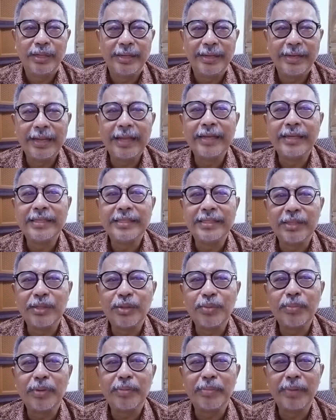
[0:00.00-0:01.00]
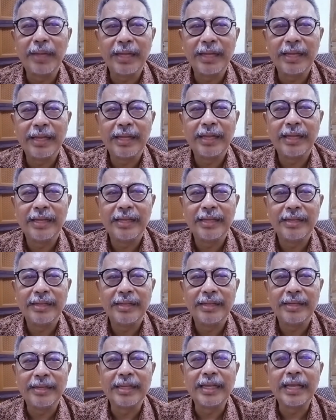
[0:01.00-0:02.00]
Nah, di situ memang
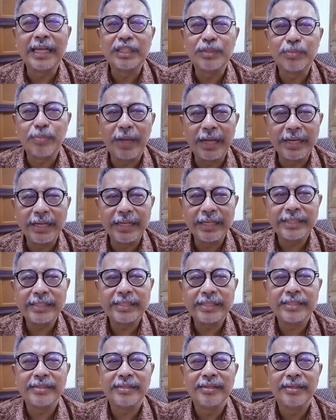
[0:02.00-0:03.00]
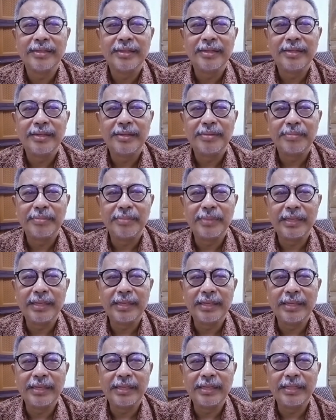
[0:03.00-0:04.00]
Dekas Paris
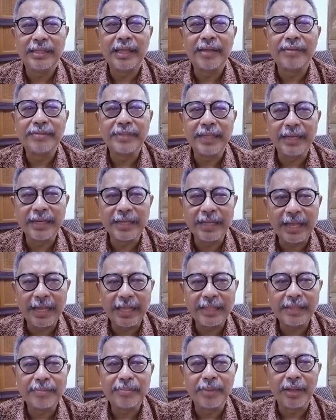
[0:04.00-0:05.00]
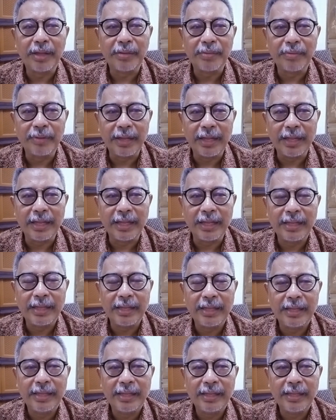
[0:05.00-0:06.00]
menafsirkan bahwa
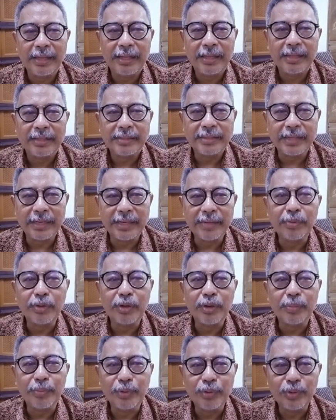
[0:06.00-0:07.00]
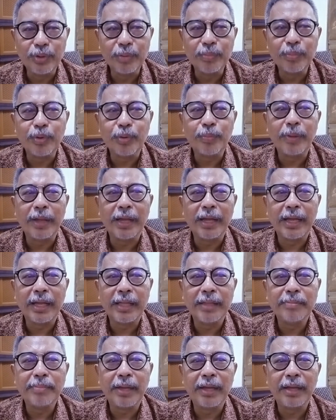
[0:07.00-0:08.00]
Candi Borobudur merupakan
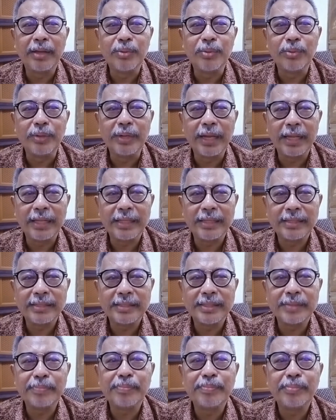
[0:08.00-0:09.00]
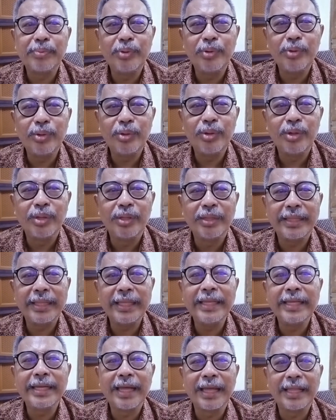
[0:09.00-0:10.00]
bangunan 10
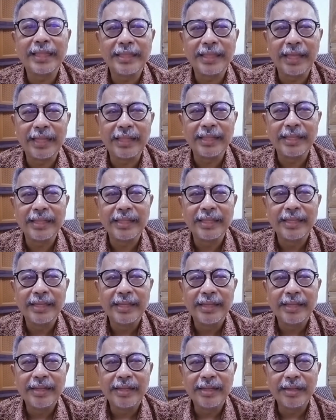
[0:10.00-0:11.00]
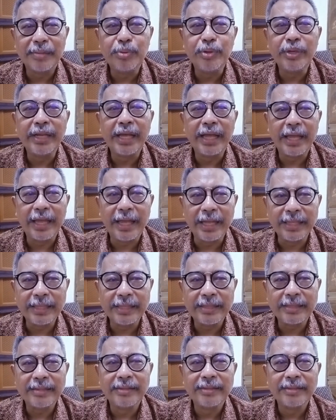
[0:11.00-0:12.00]
tingkatan kebudayaan